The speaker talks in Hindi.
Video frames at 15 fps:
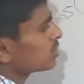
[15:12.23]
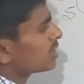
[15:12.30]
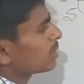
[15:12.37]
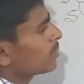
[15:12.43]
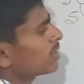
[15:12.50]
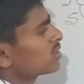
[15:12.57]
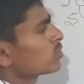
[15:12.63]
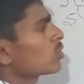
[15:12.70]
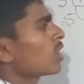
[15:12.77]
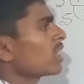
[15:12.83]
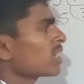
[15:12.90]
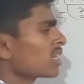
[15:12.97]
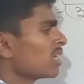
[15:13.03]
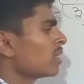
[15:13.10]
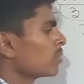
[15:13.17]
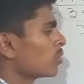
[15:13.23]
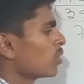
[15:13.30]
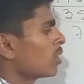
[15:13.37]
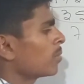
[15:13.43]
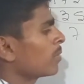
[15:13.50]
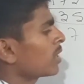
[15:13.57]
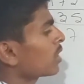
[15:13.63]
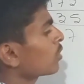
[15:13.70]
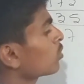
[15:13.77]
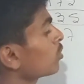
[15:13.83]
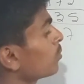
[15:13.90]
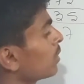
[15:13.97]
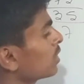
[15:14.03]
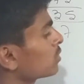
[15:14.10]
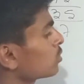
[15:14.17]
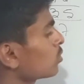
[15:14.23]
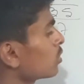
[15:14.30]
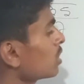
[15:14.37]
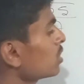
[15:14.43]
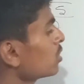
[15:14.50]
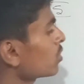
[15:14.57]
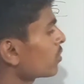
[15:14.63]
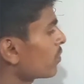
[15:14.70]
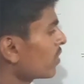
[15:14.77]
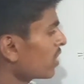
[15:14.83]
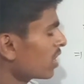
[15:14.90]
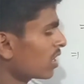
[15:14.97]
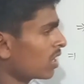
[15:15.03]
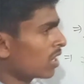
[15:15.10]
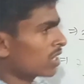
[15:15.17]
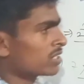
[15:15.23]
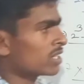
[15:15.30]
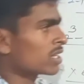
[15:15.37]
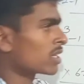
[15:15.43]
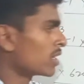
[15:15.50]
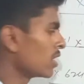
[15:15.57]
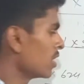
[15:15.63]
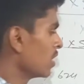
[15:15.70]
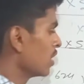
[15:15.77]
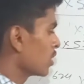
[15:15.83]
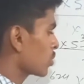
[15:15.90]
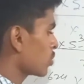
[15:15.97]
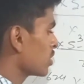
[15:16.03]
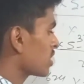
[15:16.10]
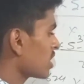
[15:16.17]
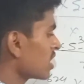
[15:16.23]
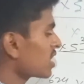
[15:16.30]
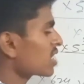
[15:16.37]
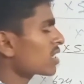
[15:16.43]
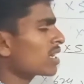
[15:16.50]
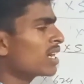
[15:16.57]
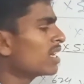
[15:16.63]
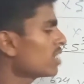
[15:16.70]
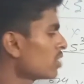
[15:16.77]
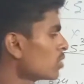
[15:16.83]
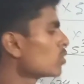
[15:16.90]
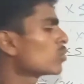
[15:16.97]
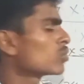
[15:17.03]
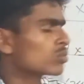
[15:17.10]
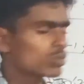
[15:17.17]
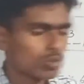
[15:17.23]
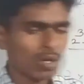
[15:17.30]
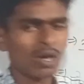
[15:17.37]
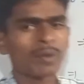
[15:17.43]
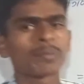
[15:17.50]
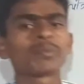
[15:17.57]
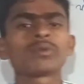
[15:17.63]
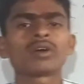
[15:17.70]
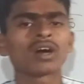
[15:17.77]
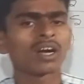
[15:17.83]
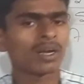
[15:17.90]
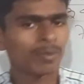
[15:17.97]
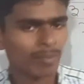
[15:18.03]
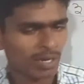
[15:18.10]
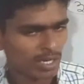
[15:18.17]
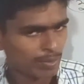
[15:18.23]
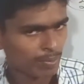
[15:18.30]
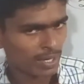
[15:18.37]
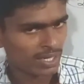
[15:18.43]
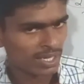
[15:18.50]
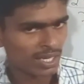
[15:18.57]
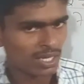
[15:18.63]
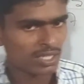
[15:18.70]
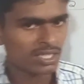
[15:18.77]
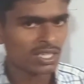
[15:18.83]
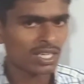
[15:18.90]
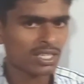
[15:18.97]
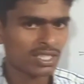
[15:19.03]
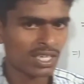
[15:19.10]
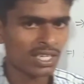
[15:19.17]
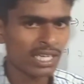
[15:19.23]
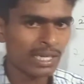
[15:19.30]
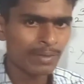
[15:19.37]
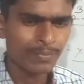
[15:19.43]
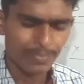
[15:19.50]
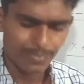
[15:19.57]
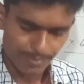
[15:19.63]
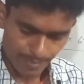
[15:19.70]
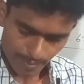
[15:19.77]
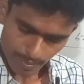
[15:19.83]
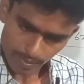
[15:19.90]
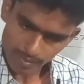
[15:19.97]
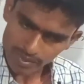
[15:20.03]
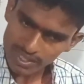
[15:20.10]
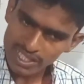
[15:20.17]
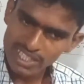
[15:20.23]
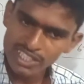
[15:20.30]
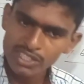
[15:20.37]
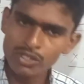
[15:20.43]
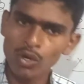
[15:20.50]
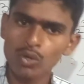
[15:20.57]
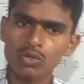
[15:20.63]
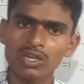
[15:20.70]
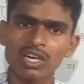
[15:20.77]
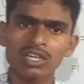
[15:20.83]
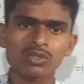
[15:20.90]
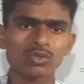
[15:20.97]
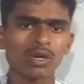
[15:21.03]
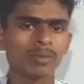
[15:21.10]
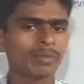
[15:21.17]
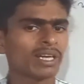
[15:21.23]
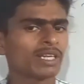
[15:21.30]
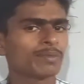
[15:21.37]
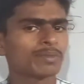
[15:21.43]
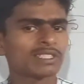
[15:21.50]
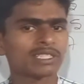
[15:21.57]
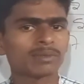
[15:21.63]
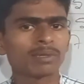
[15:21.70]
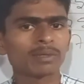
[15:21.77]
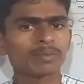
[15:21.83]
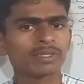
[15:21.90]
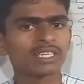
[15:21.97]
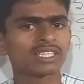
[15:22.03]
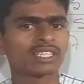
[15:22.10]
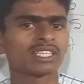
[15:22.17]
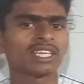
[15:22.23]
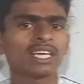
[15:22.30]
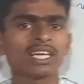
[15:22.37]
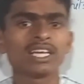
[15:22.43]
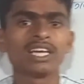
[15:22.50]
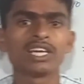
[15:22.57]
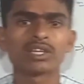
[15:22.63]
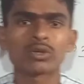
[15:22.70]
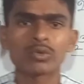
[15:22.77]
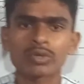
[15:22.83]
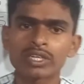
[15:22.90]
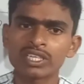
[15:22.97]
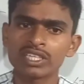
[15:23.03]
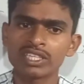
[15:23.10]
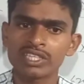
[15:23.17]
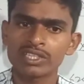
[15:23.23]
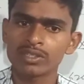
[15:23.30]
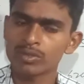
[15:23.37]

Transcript: उसके बाद जो आएगा वो हमारा कुल भाजकों का फल आ जाएगा तो इतना तक है उसको आप आगे मल्टीप्लाई कर लीजिएगा चलिए इस डॉट क्लास को हम यहीं पर समाप्त करते हैं क्योंकि